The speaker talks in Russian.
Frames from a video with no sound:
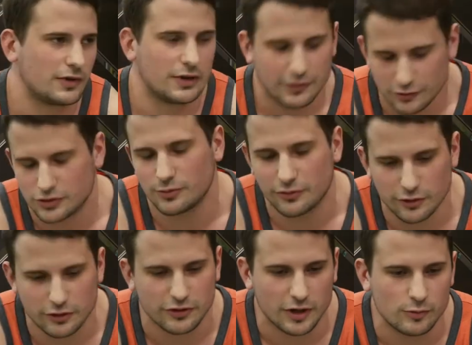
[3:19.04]
Для того, чтобы
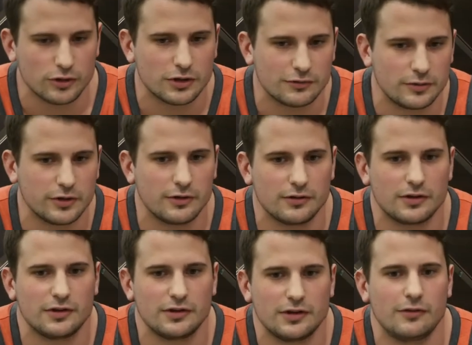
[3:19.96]
все это работало, вам
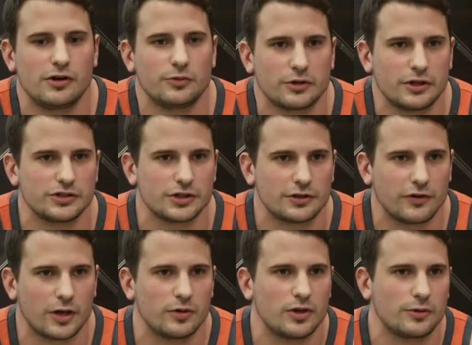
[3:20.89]
довольно
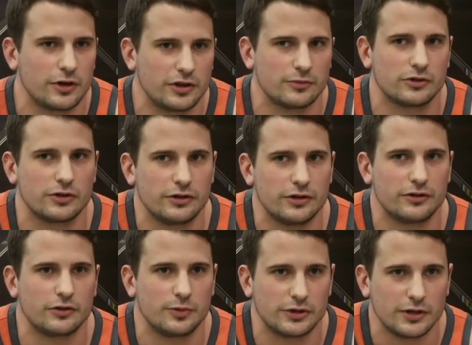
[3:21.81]
продолжительное время необходимо
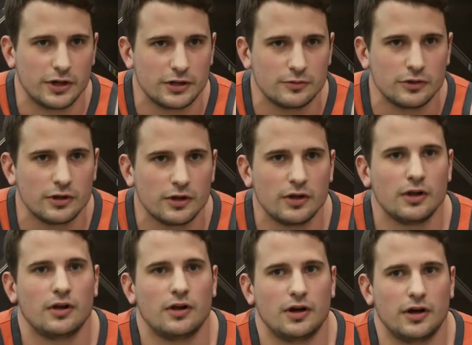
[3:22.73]
следить за питанием
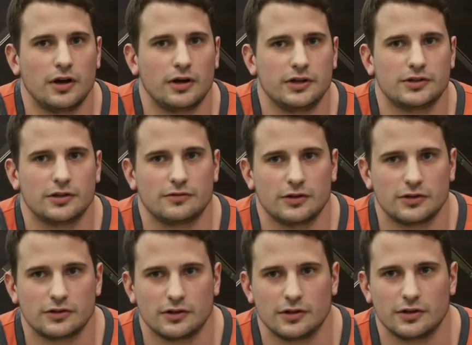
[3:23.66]
а, и,
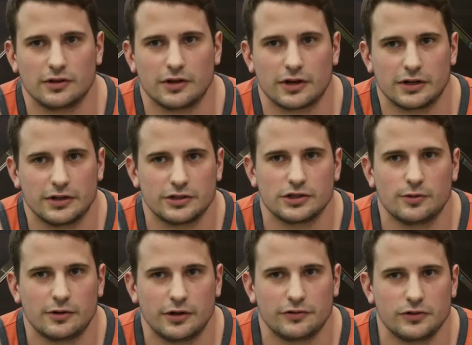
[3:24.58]
соответственно, так или иначе
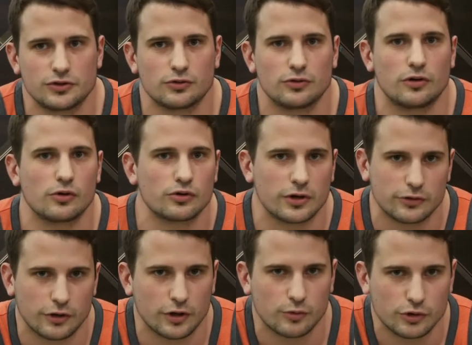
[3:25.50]
добавлять физическую нагрузку,
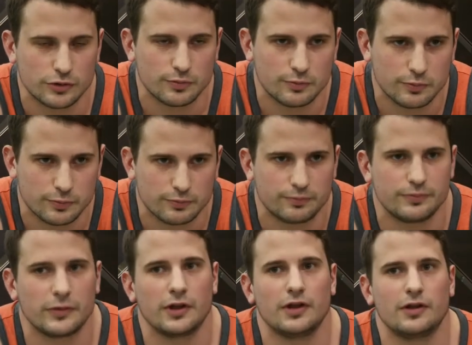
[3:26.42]
которая будет
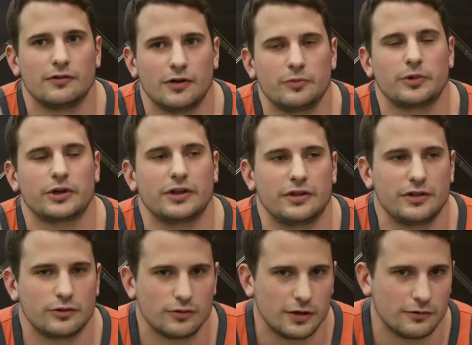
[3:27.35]
вам
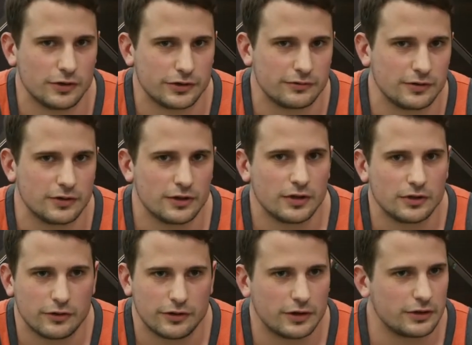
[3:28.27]
приносить удовольствие.
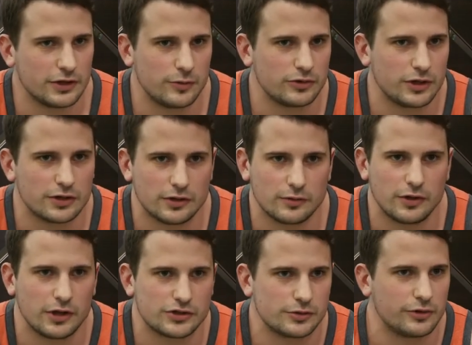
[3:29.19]
То есть это не обязательно
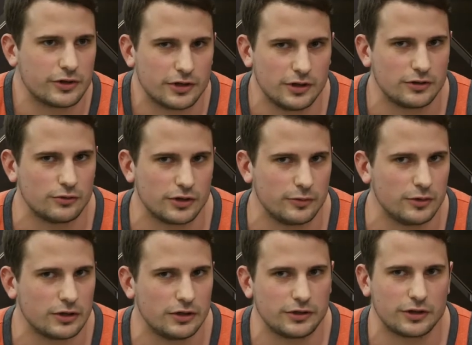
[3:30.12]
должны быть какие-то
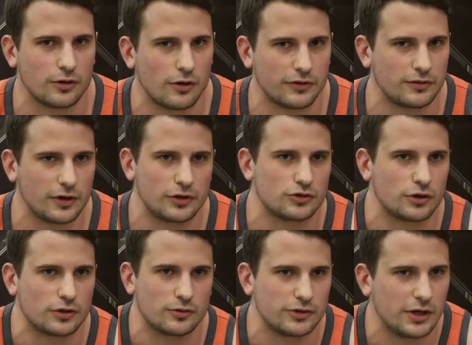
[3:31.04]
утомительные тренировки в
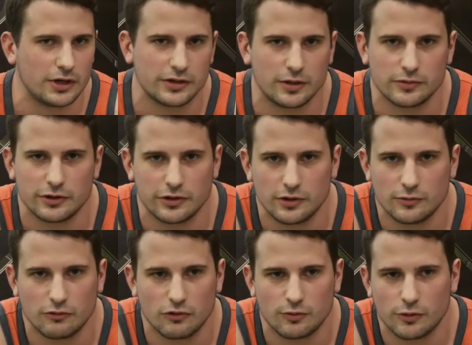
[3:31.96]
тренажерном зале, там до
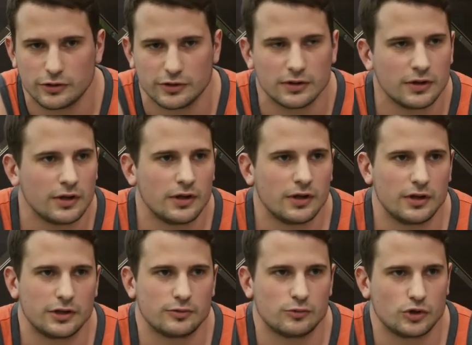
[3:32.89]
седьмого пота.
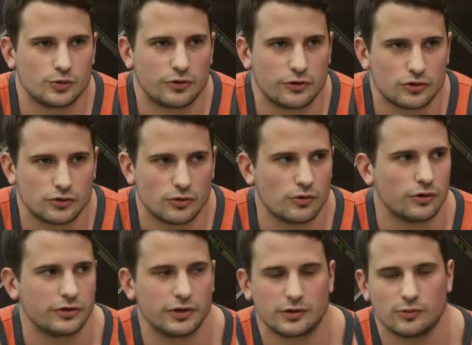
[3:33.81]
Это может быть все что
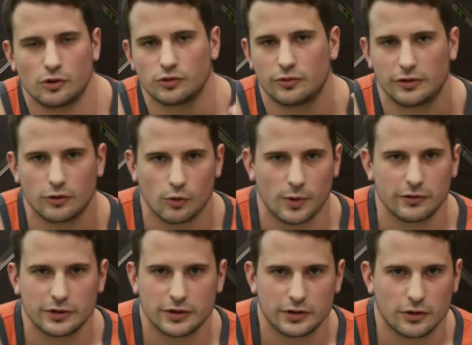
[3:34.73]
угодно. Это могут быть и
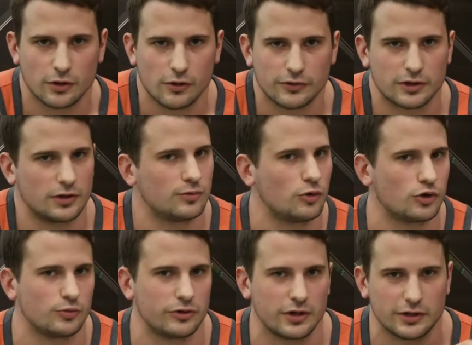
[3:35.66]
групповые тренировки, это
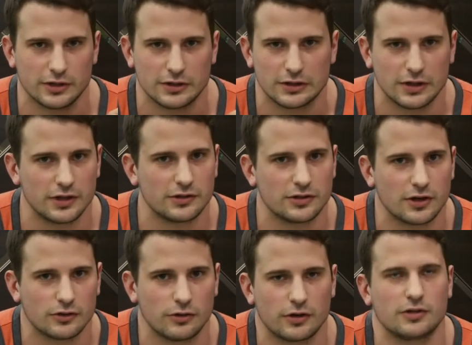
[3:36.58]
могут быть какие-то
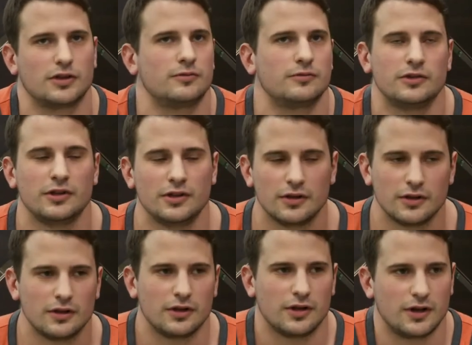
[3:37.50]
танцы, которые там
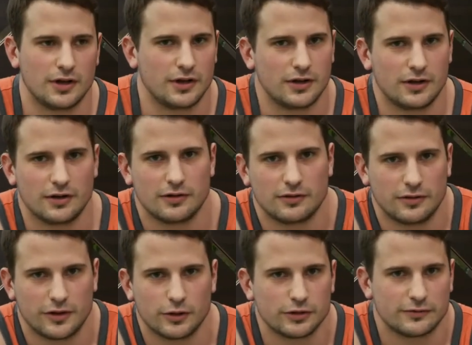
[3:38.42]
а,
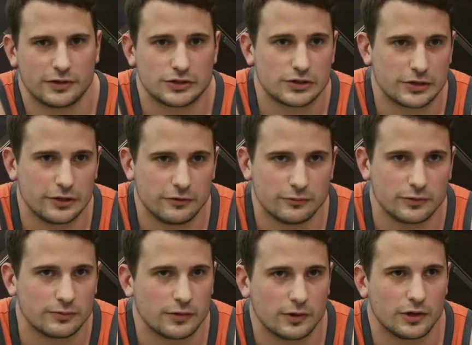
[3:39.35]
делают вас
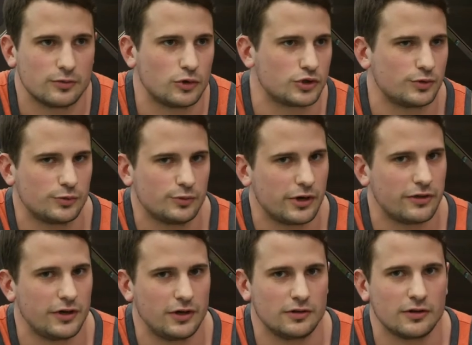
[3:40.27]
счастливым. Это может быть
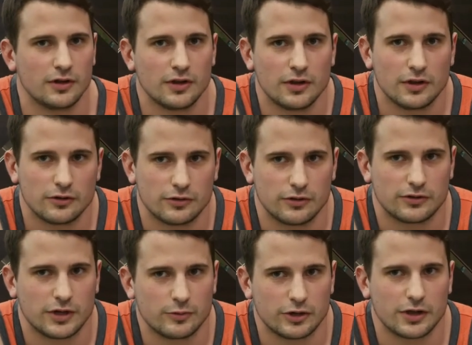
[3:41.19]
бассейн. То
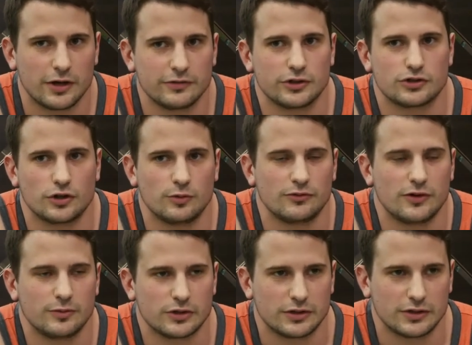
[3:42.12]
есть самое главное, чтобы
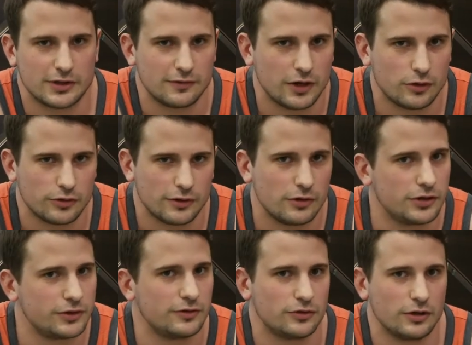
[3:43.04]
вам это доставляло
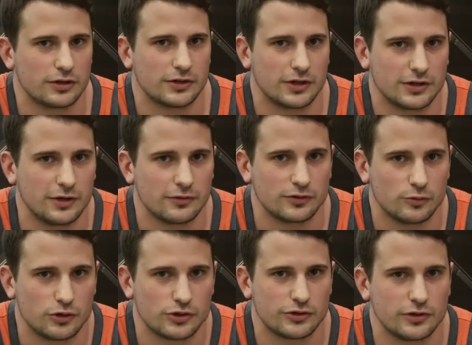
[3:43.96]
удовольствие, и только тогда вы
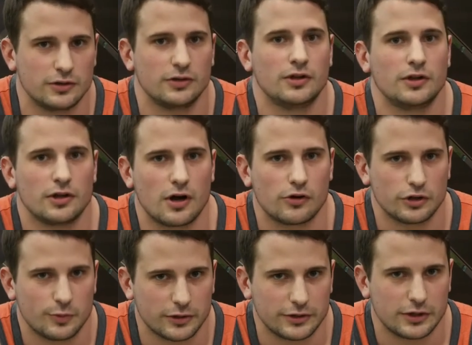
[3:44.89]
сможете
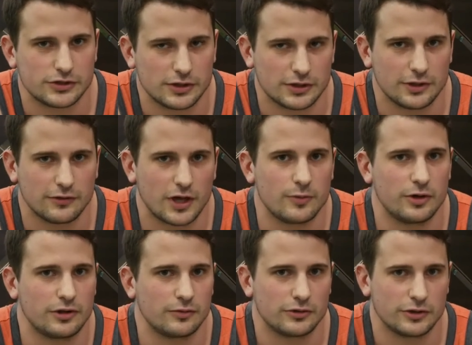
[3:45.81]
какое-то продолжительное
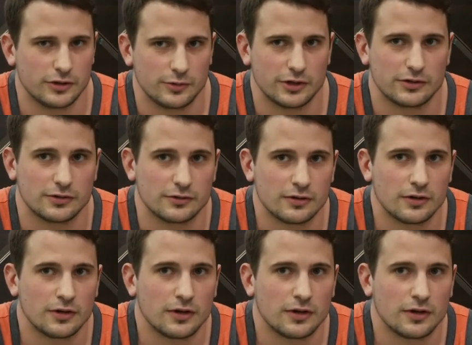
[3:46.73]
время этим заниматься.